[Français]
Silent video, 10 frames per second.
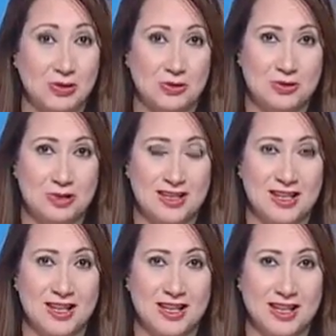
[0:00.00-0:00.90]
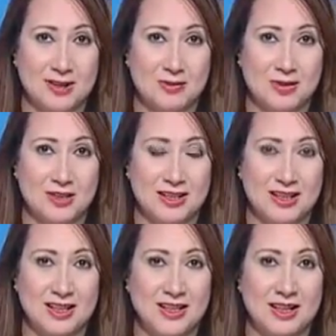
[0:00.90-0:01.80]
les causes et également
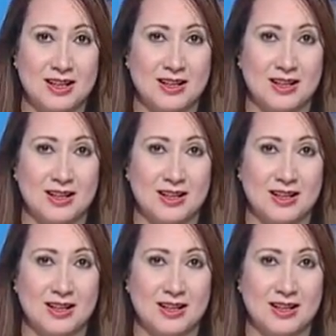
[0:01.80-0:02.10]
les